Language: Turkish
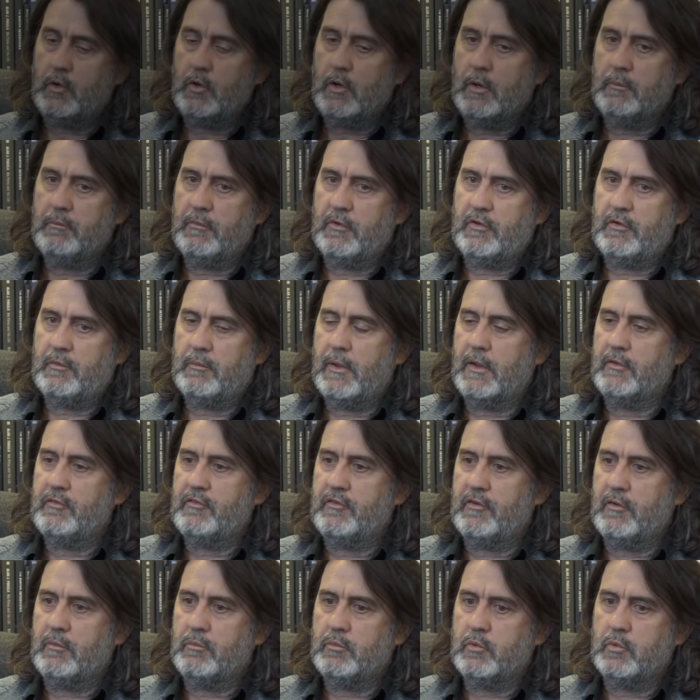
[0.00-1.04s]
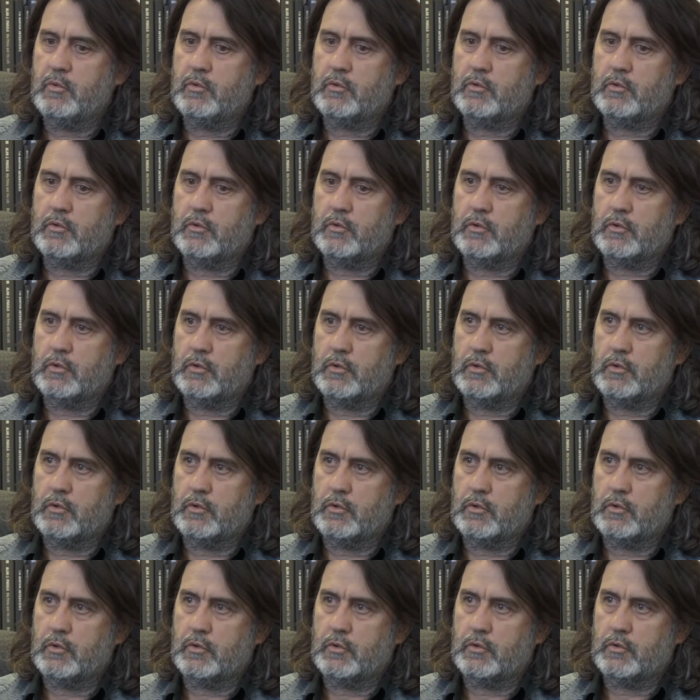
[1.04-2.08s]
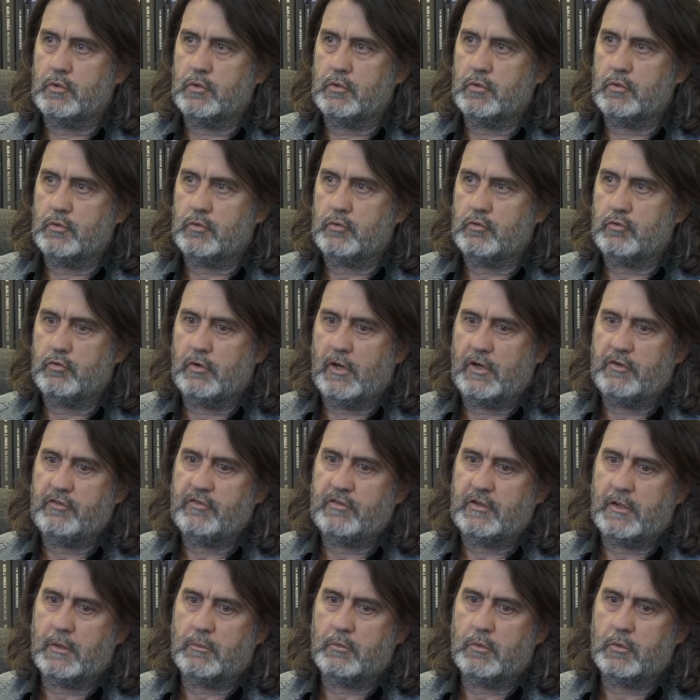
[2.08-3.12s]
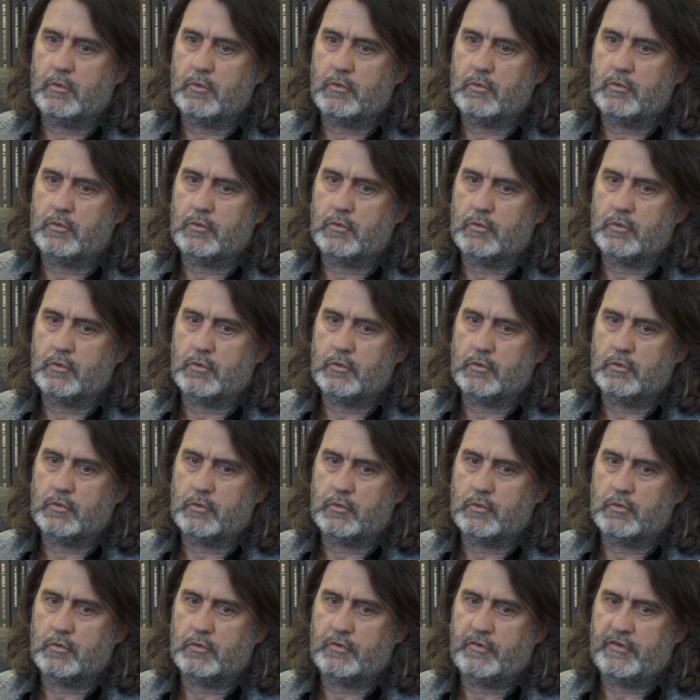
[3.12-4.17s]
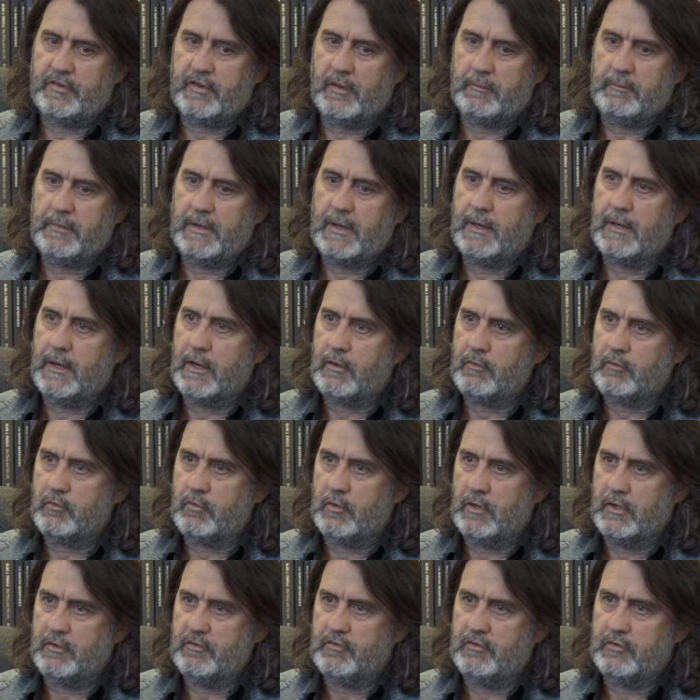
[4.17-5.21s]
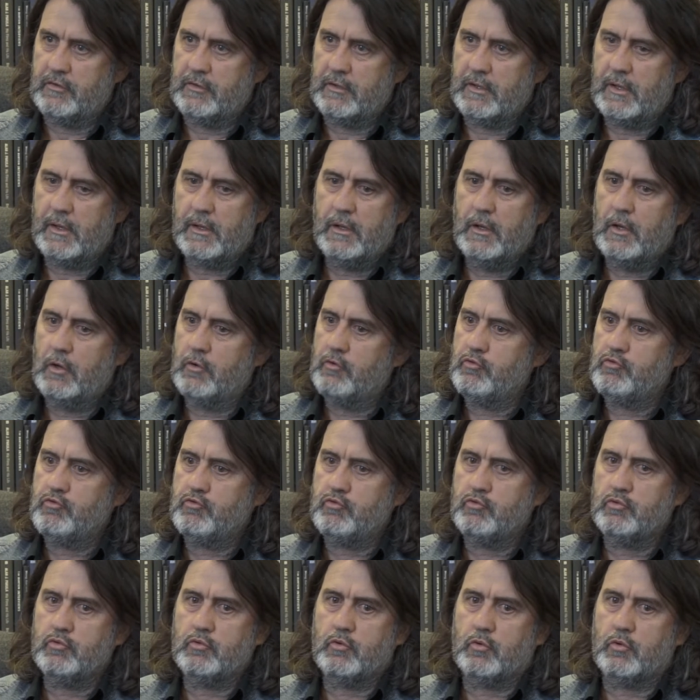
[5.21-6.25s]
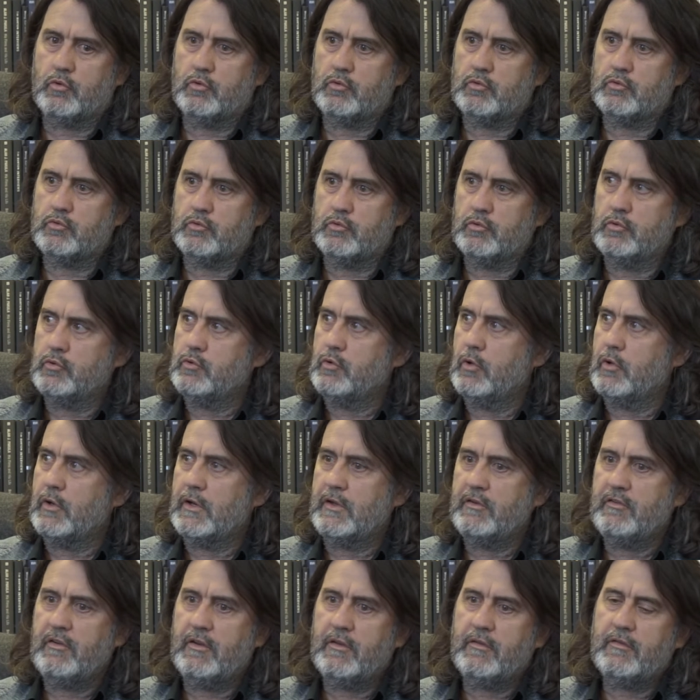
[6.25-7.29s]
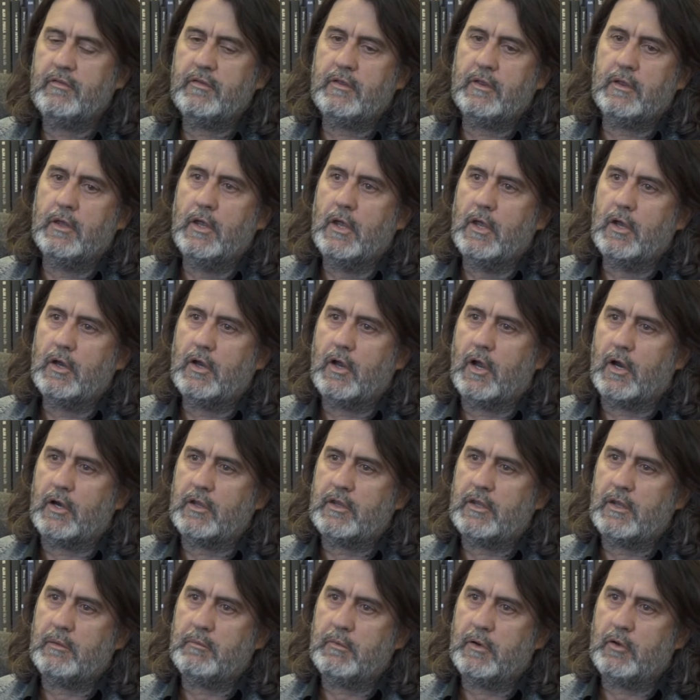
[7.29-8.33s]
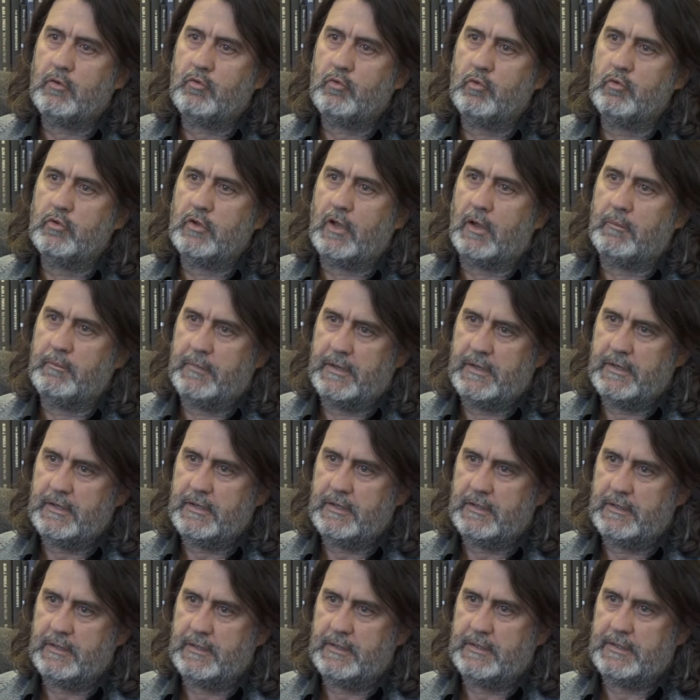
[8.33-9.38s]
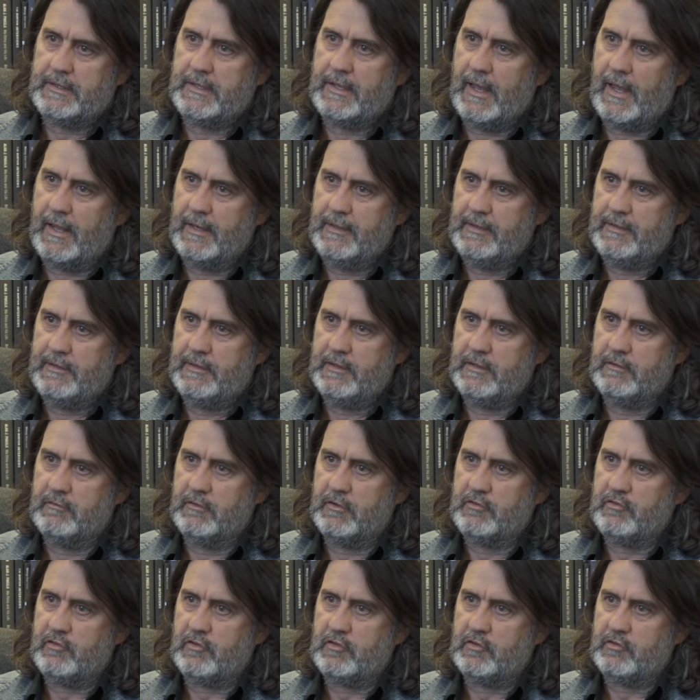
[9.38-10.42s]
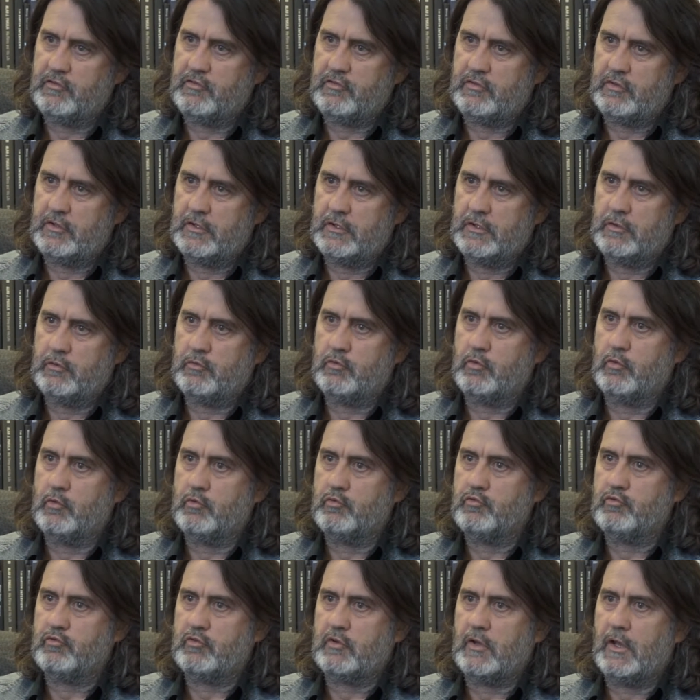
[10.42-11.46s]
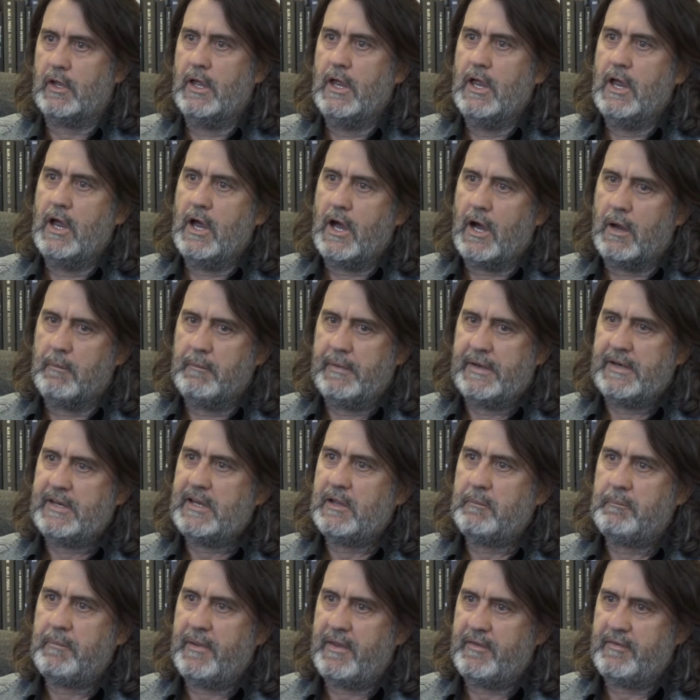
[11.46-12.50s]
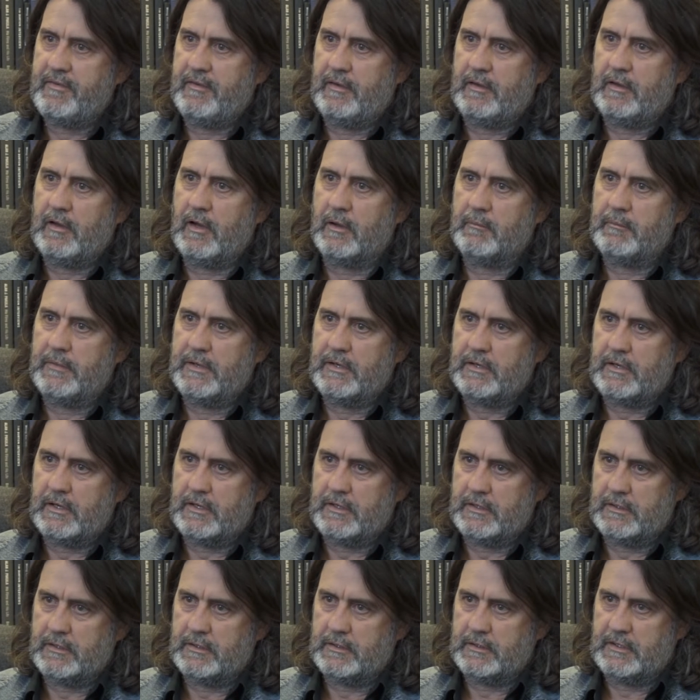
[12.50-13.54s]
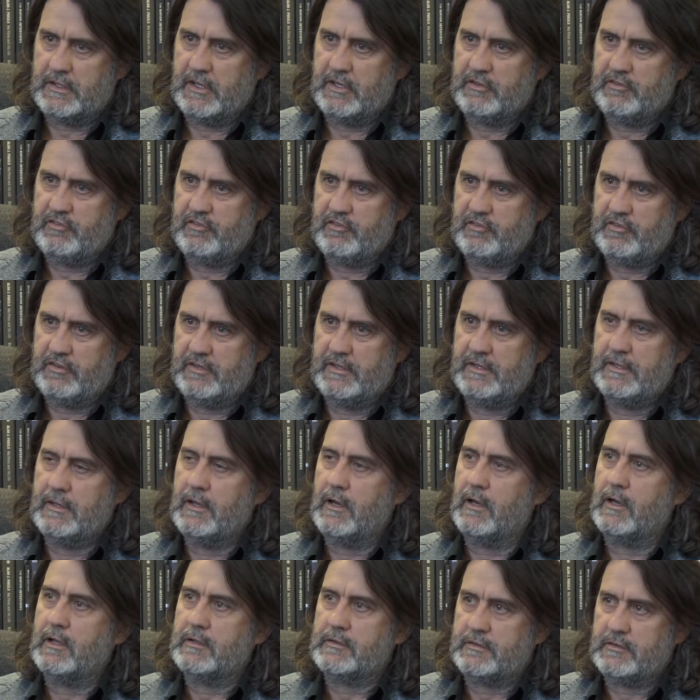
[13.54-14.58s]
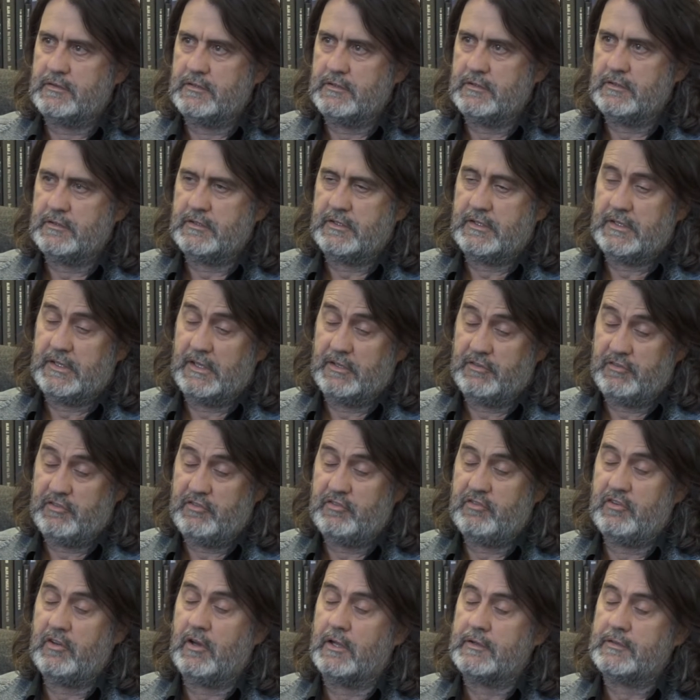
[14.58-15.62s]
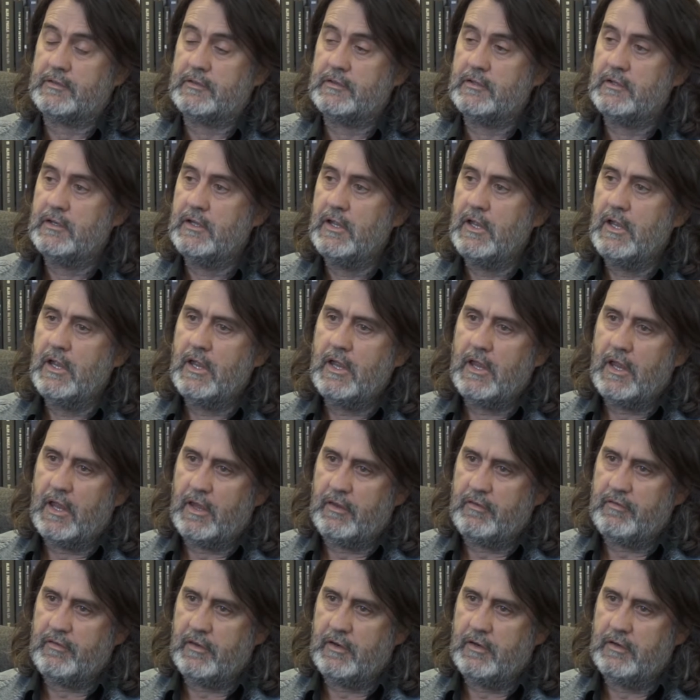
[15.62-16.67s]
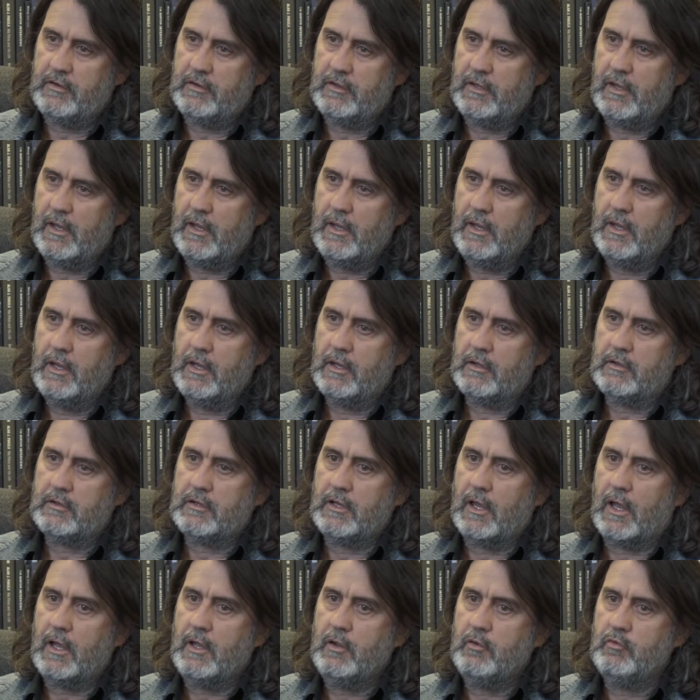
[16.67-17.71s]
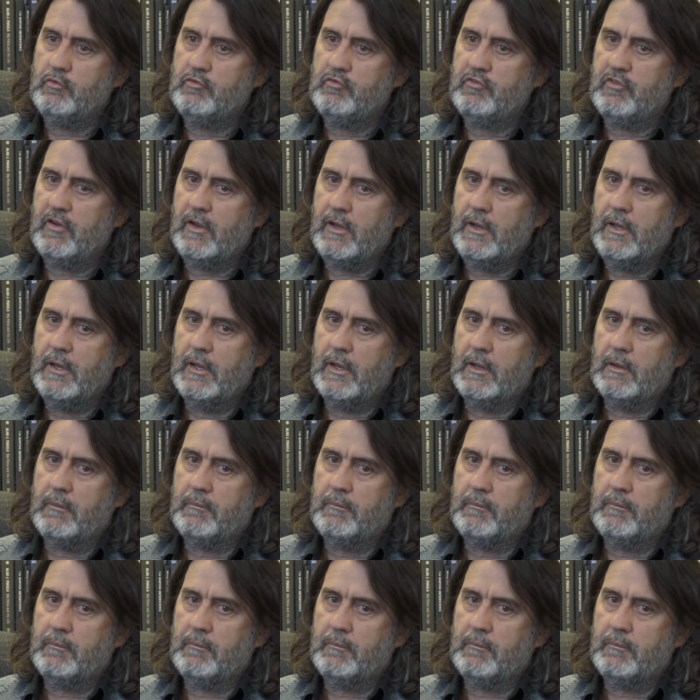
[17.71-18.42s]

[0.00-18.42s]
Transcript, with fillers: önemlisi bence bu e, süreçte, bu e, seminerler sürecinde şunu göreceğiz ki Cartier Bresson'un Amerika'ya geldiği ve çalıştığı sonuçta Amerika Passing, Amerika Geçti adlı, Geçişi adlı eserinde daha önce